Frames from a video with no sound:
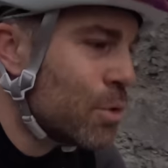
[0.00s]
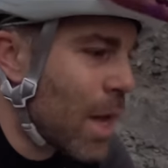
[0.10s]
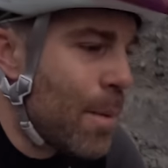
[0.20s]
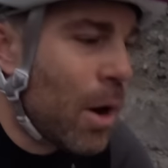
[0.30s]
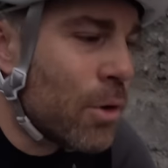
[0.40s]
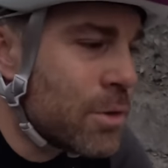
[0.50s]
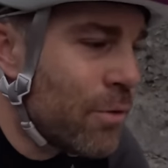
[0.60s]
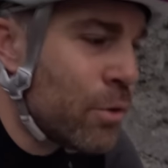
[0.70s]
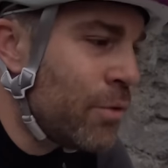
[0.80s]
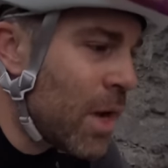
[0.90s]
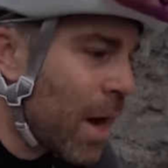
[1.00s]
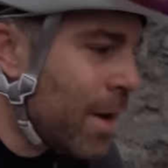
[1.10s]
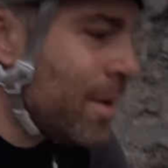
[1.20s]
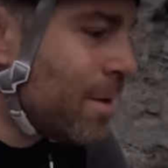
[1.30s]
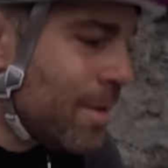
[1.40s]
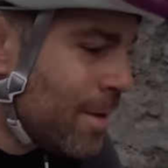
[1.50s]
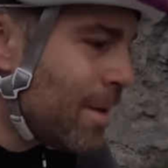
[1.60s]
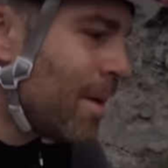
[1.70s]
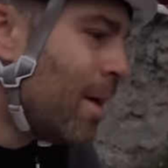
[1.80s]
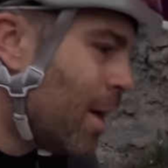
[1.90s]
musste einmal raus und wieder rein.
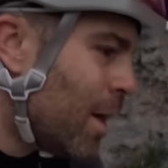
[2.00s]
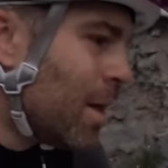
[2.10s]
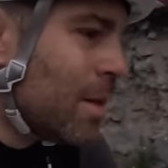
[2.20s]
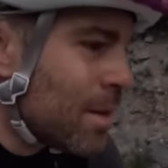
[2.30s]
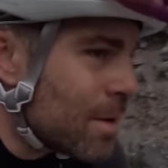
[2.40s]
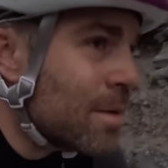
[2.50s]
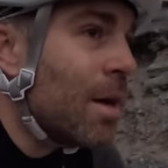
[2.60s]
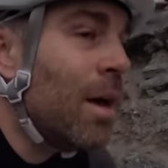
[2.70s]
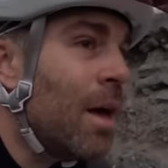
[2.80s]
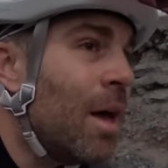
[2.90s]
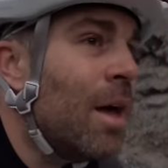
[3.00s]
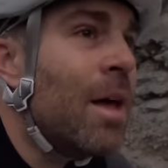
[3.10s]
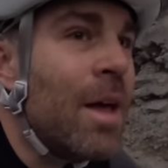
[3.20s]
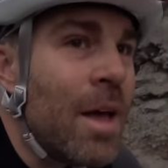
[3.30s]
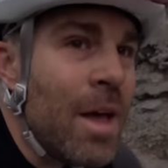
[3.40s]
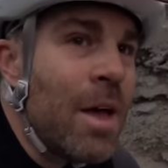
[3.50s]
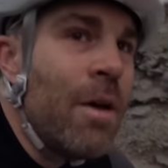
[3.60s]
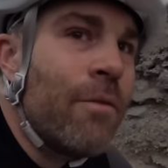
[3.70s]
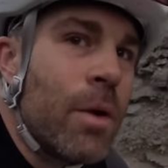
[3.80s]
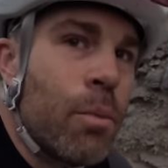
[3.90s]
Das,
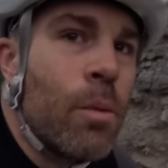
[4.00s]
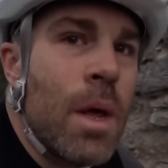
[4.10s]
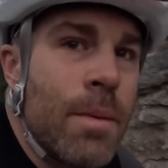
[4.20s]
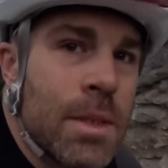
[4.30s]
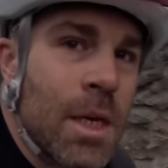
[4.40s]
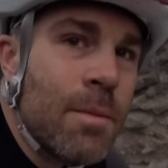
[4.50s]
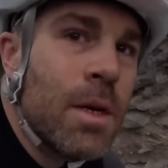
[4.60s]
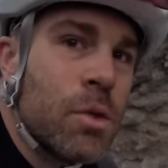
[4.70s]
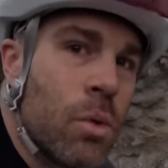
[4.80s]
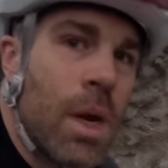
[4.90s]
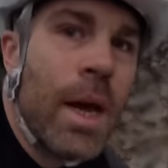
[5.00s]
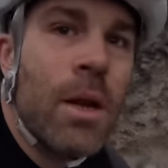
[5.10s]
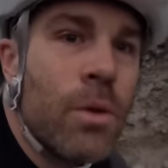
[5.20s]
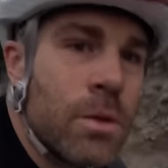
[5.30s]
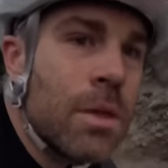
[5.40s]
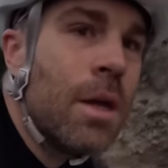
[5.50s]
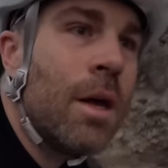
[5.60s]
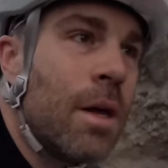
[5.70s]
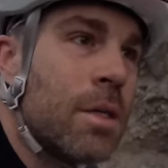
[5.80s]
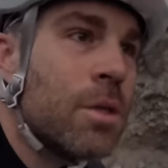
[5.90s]
wenn Probleme sich immer so leicht lösen,
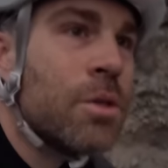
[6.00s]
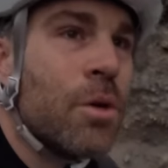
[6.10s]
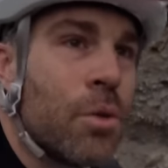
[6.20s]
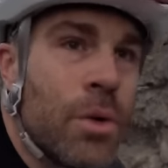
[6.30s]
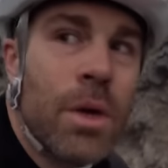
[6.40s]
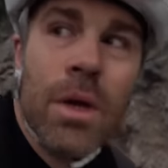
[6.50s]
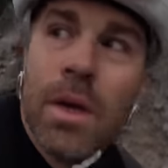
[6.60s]
ist das doch gut.